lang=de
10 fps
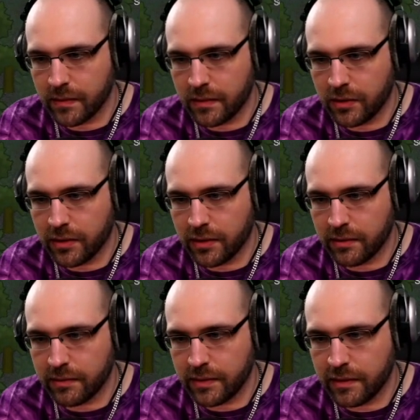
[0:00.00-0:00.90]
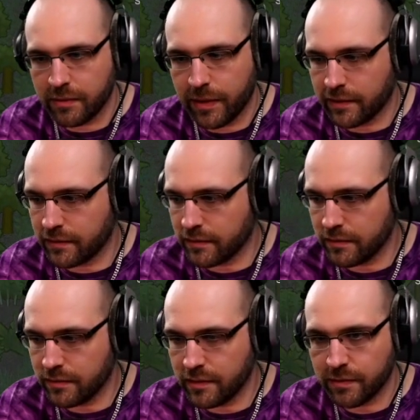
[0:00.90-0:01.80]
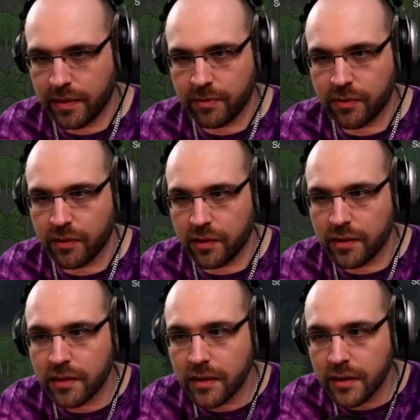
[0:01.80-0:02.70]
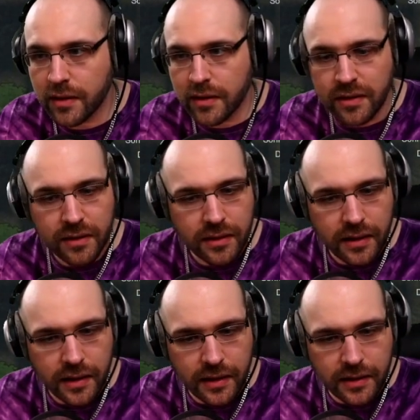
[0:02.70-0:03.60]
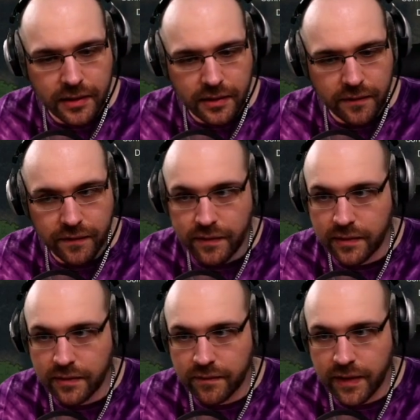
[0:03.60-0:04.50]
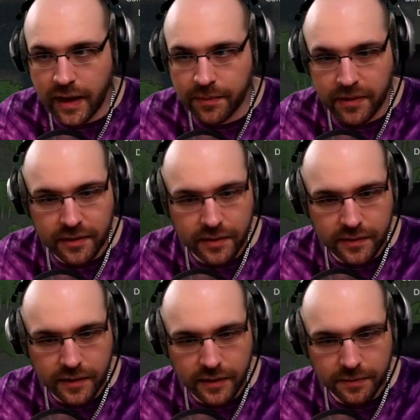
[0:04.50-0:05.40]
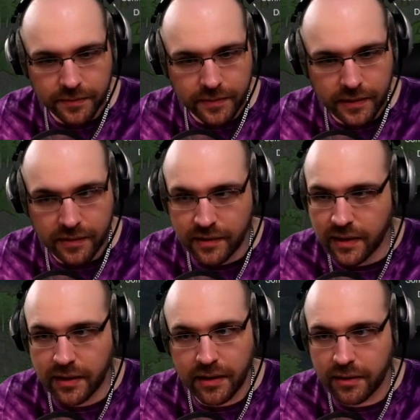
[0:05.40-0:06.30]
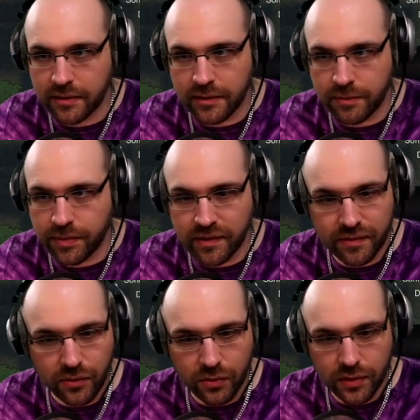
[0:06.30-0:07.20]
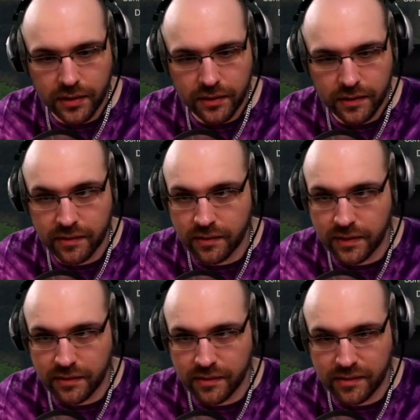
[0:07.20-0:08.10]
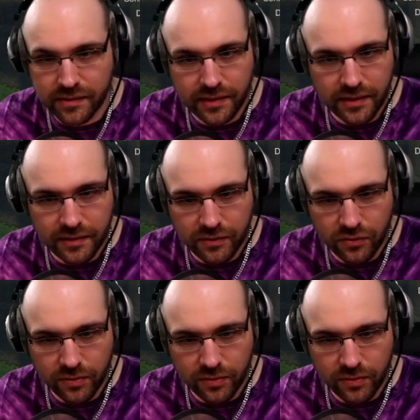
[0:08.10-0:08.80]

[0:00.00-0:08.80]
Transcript: Leute, ins Bett. Ins Bett mit euch. Alter, wie viel wir abgekriegt haben. Ich sag ja, ne, Pistolen und so, das ist richtig